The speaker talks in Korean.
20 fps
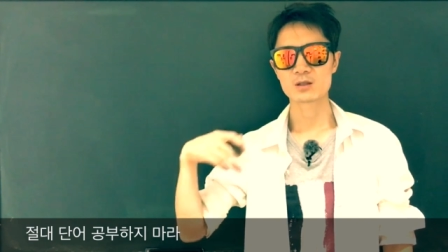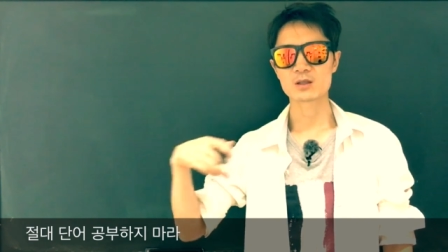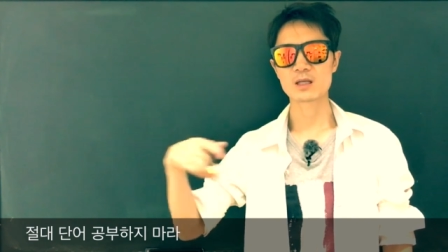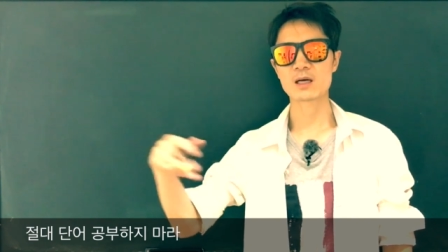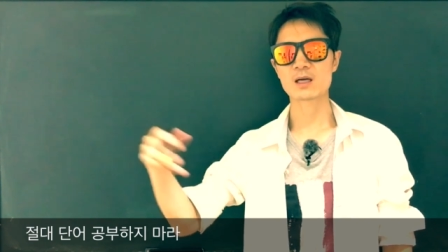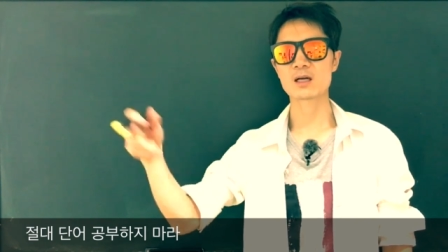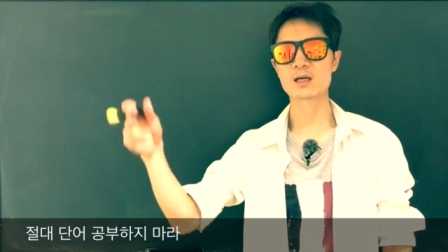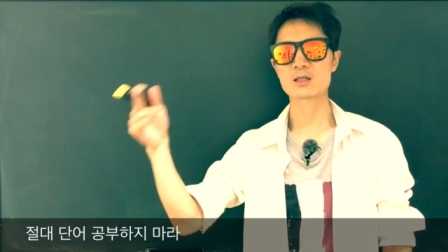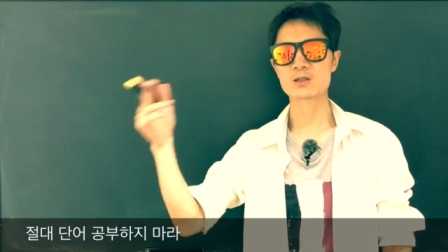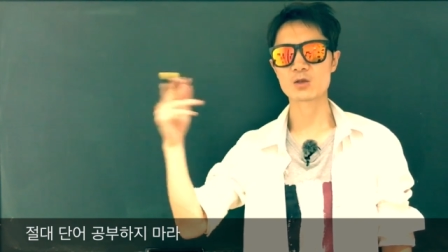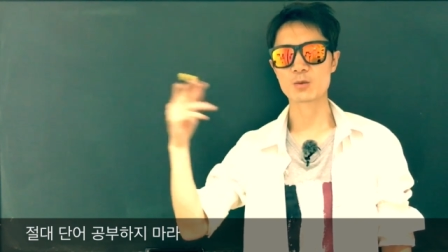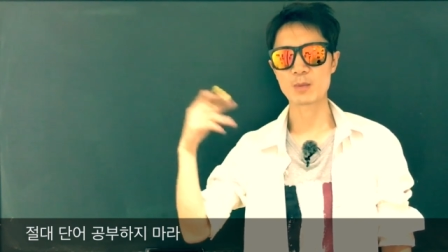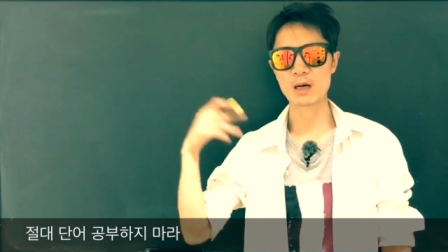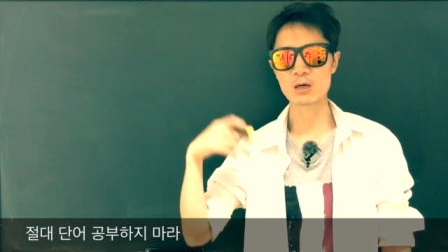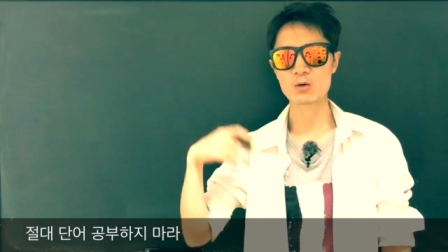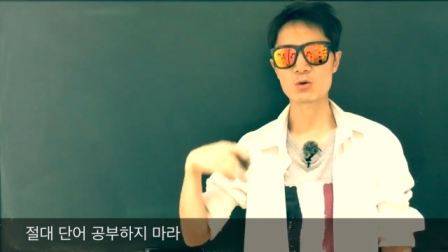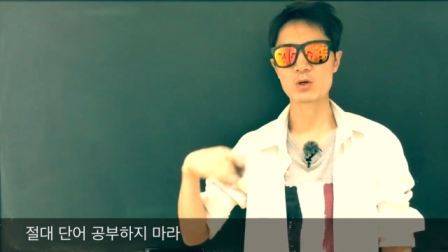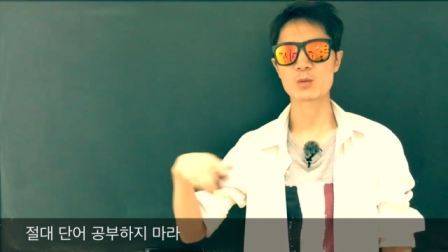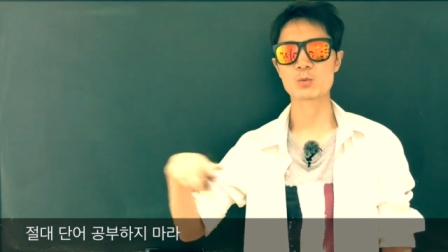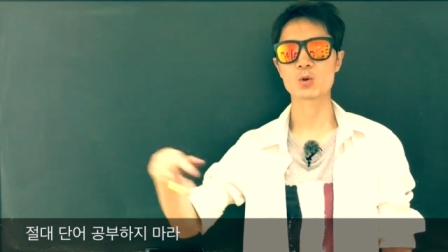따라서
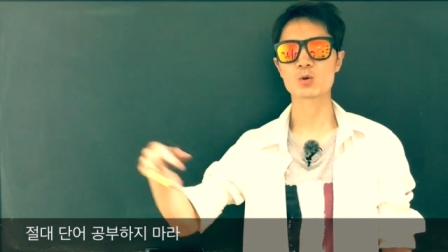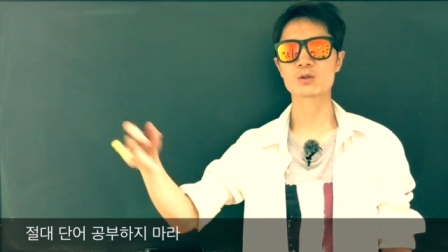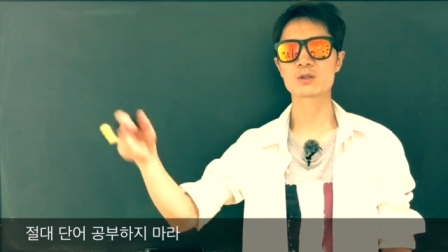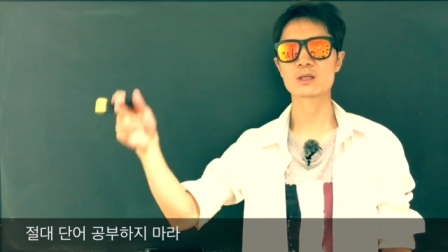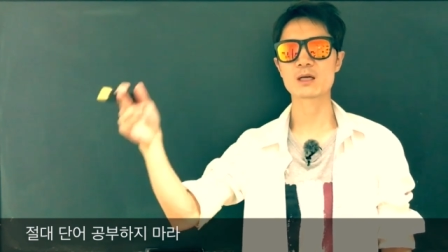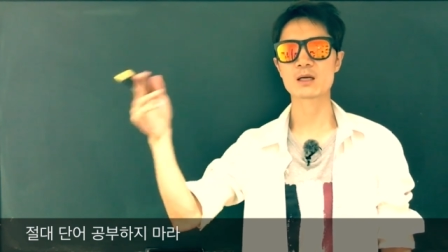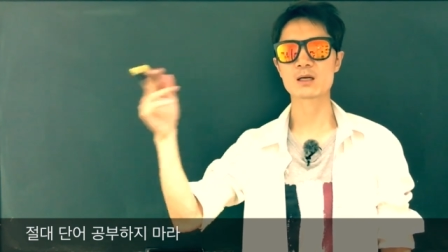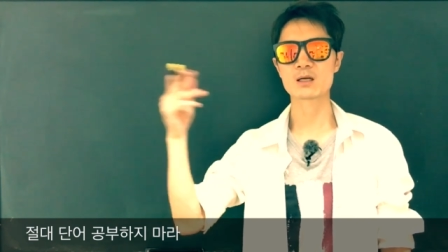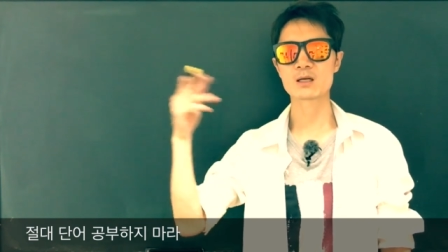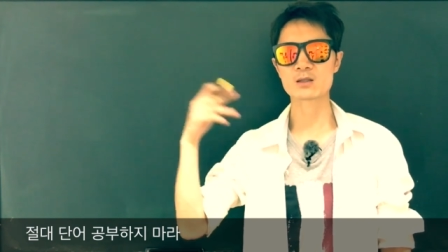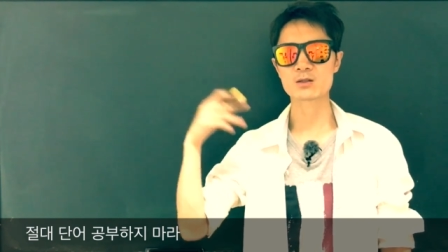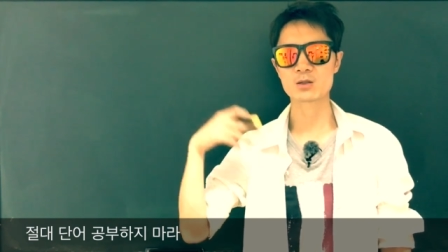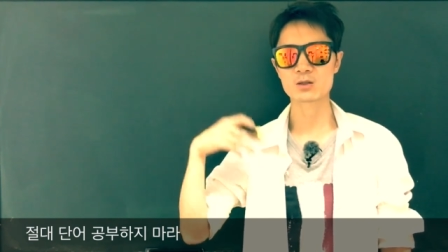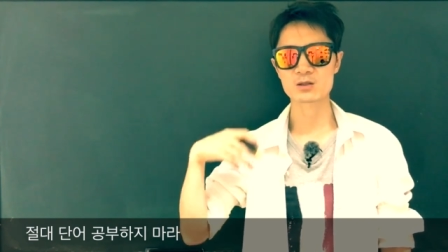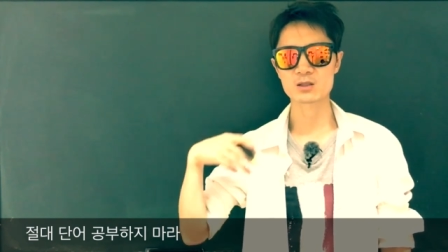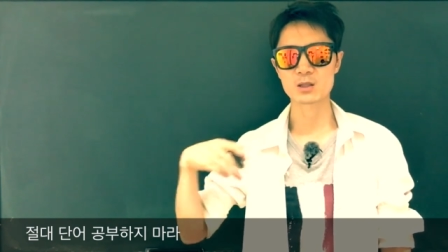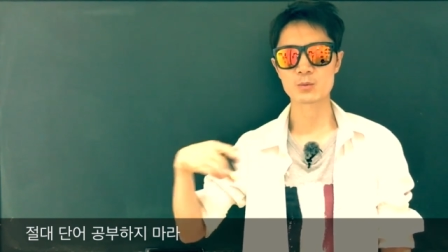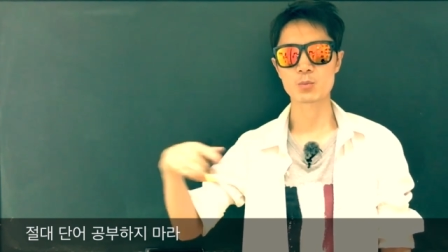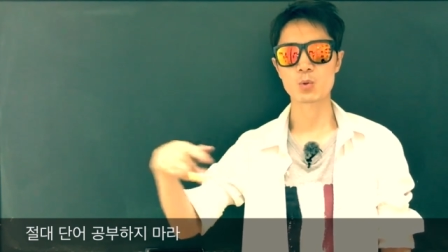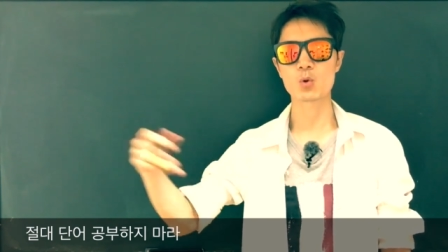말로 해보고 따라서
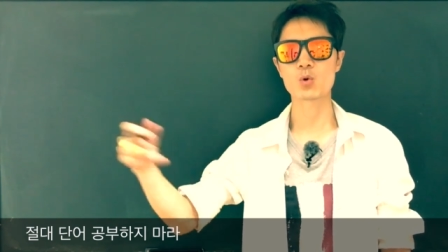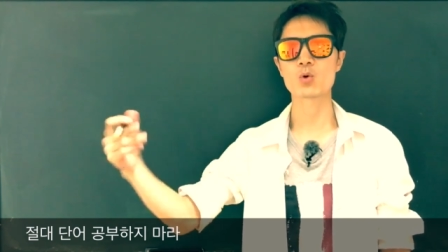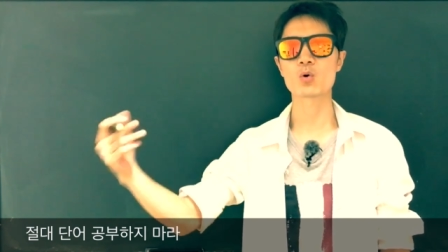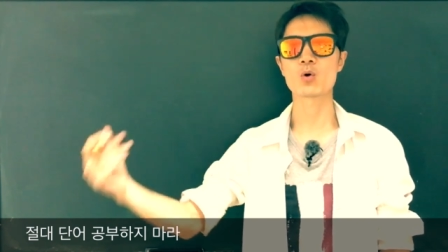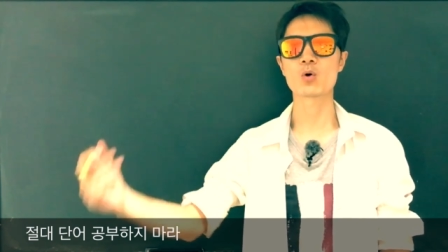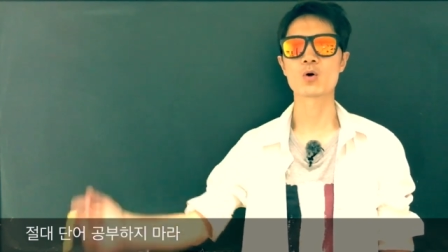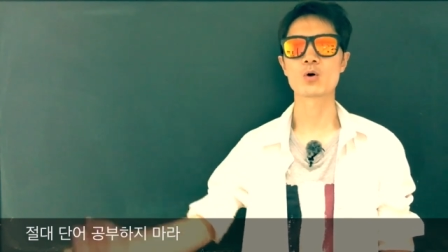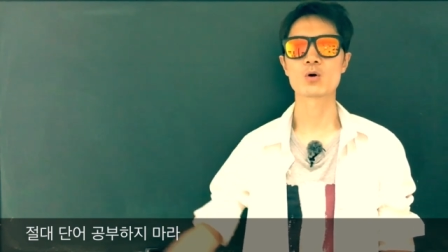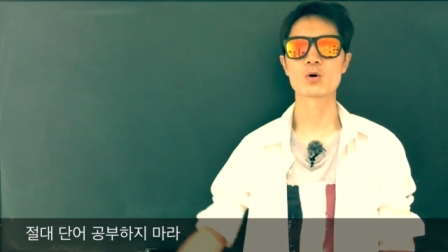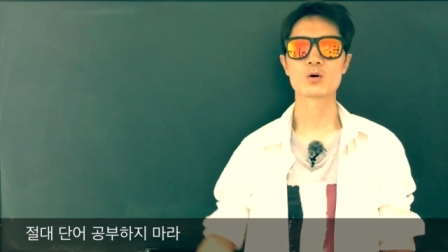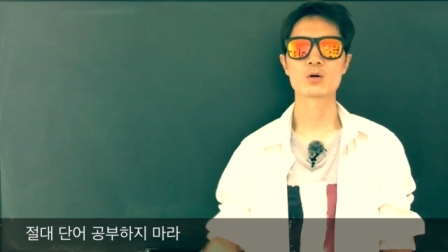그냥 보고